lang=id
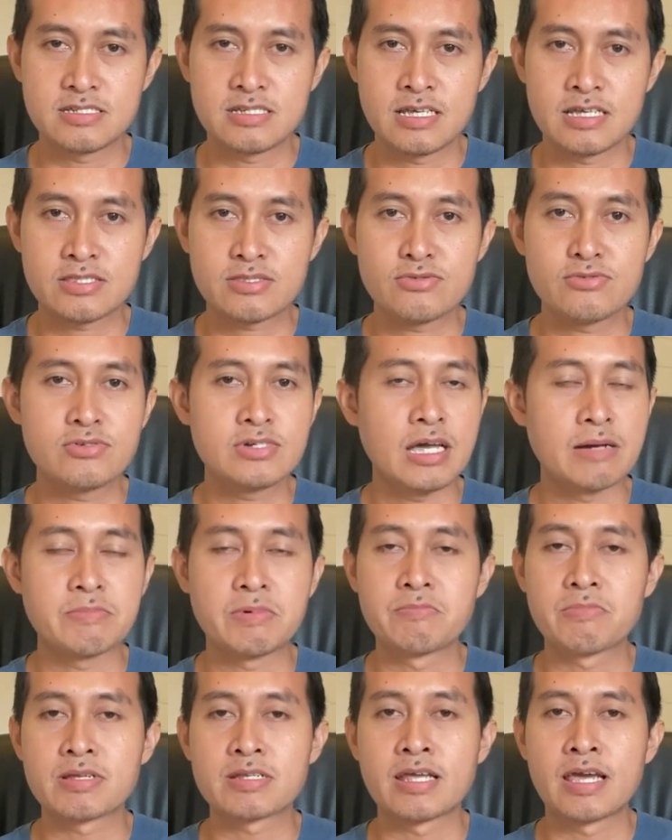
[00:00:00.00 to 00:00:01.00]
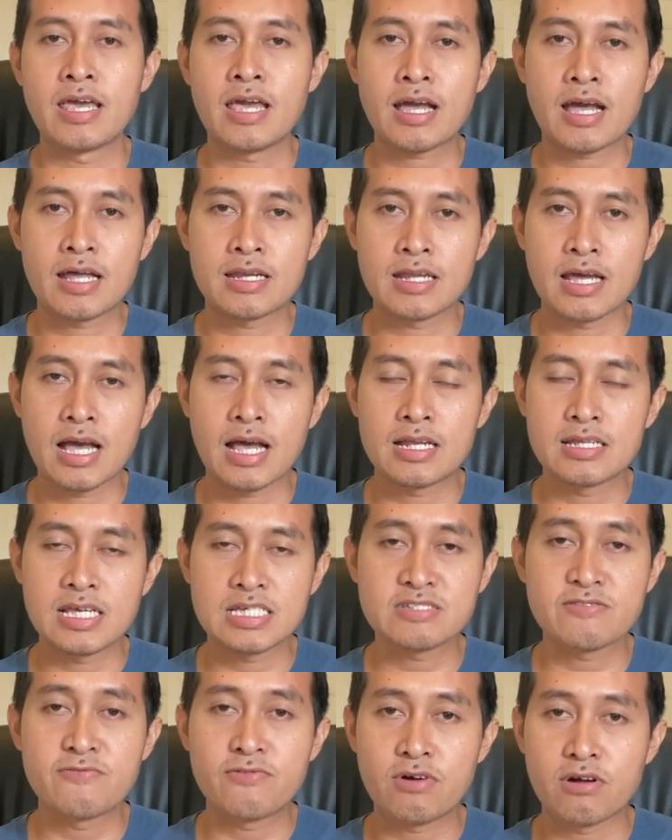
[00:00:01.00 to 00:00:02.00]
itu nggak memberdayakan
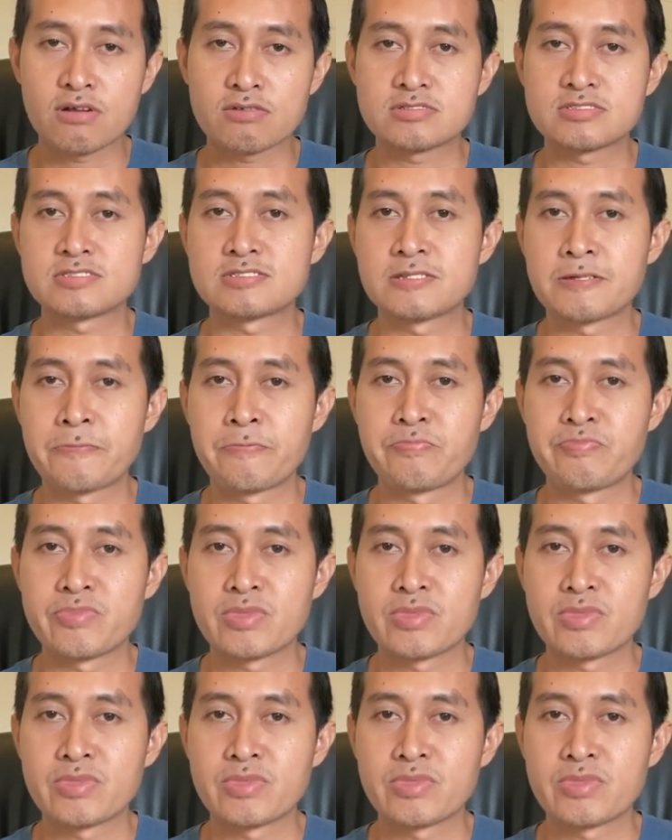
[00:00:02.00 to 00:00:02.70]
alias force.